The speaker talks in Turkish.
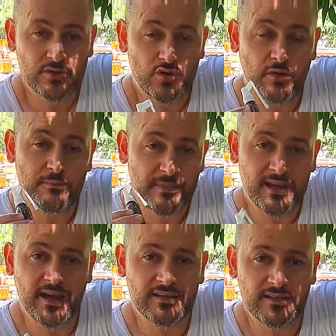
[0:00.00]
son
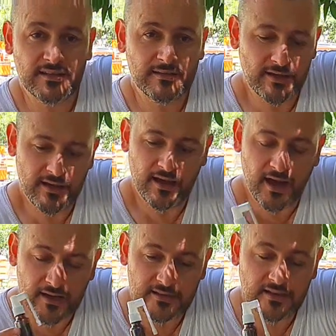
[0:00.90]
bir aydır
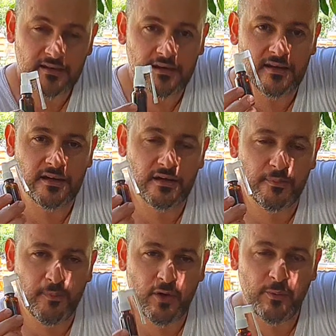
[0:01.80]
artık e,
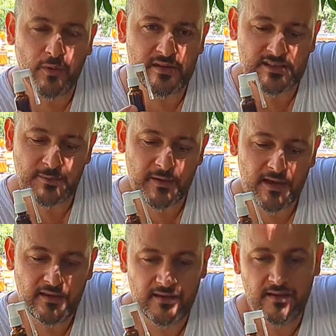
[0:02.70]
propolis
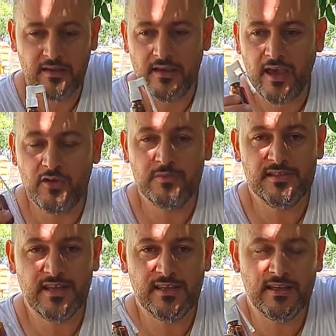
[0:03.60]
sprey
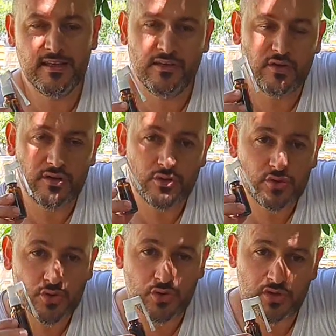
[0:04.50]
evimizdeki
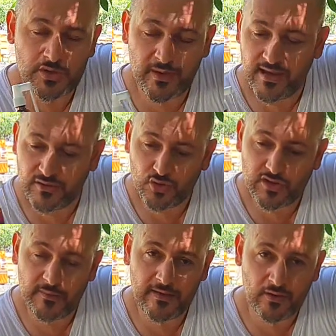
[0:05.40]
su içme, su
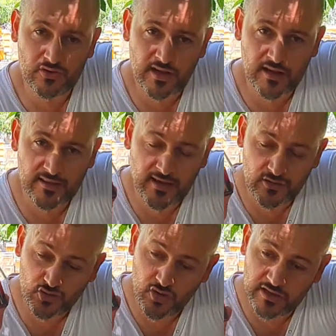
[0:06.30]
sebilinin üzerinde
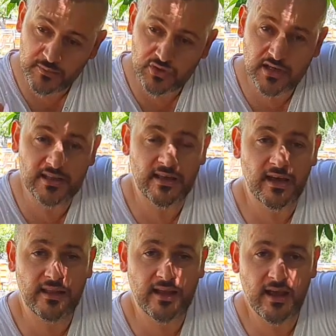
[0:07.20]
sürekli bu şekilde
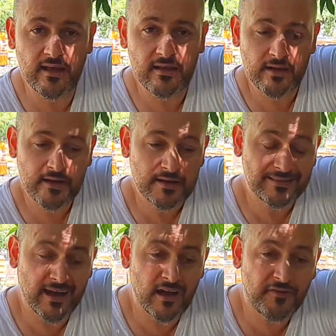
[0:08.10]
kalarak
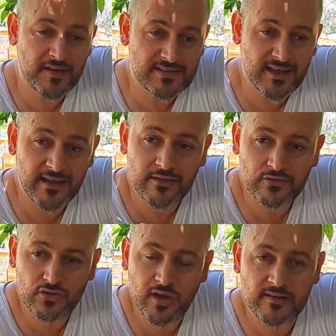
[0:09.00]
daha fazla
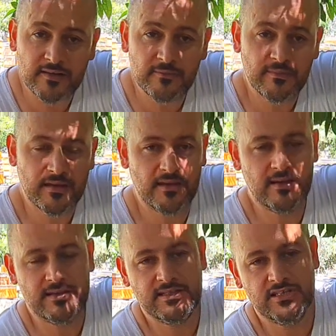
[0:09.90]
tüketim
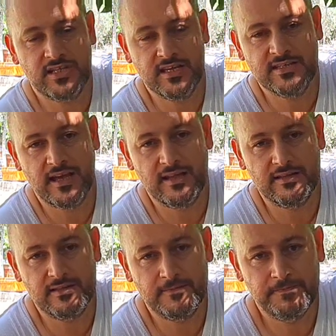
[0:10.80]
e, seçeneği
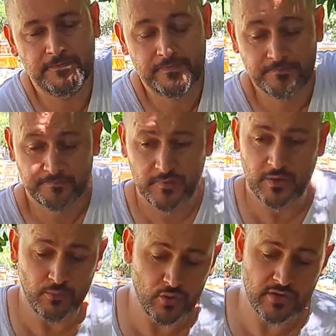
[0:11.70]
sağladı.
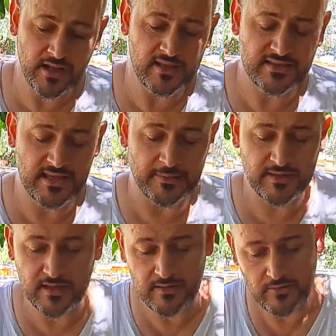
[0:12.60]
Bunu da nasıl
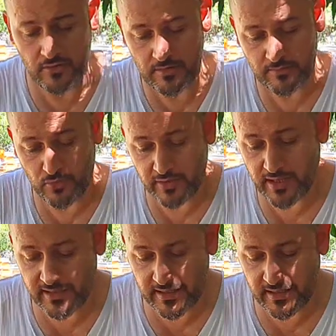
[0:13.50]
yaptık? Bununla
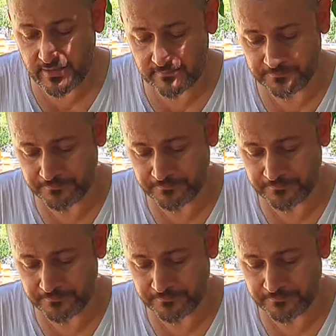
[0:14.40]
ilgili